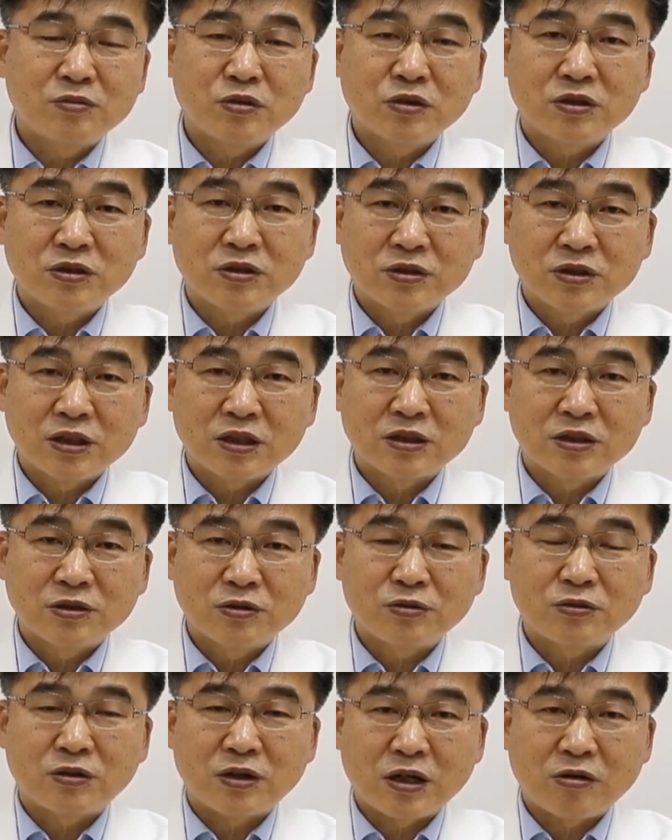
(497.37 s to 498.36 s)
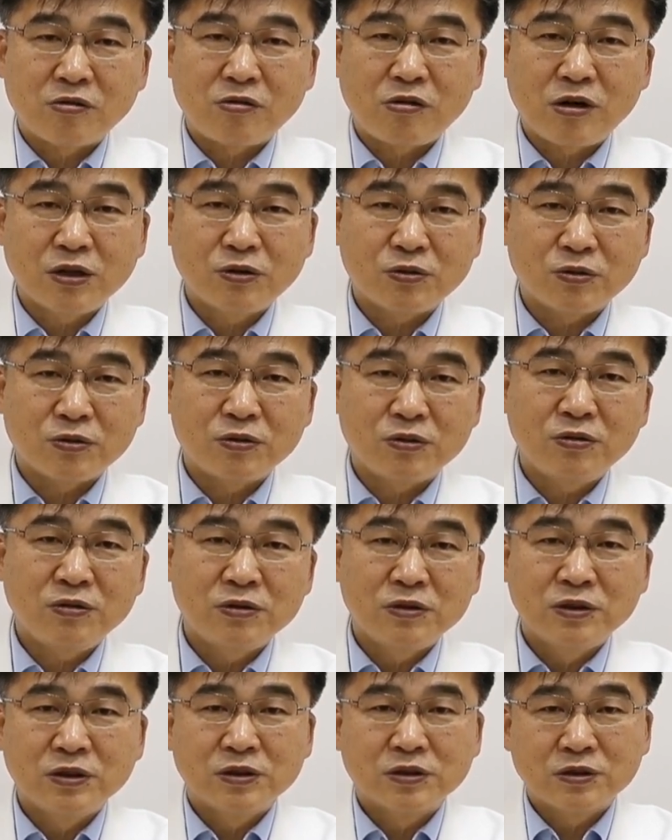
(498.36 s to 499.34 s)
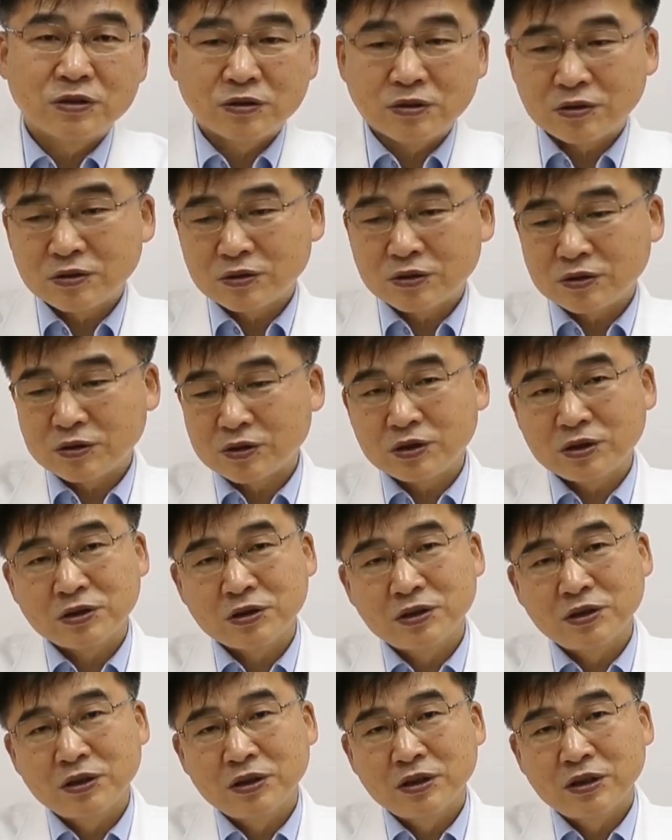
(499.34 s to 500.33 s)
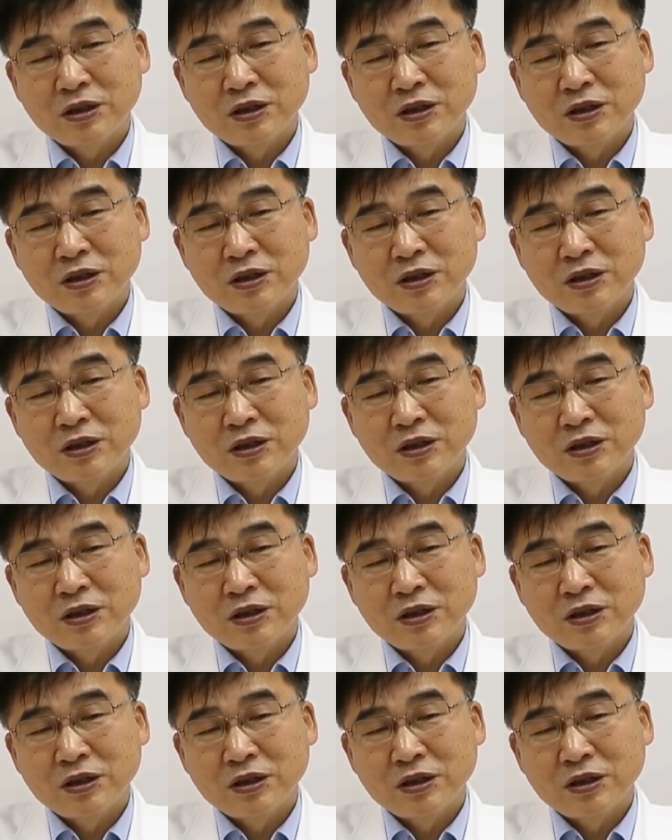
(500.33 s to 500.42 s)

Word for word: 회복혈장 기 치료라고 해도 긍정적인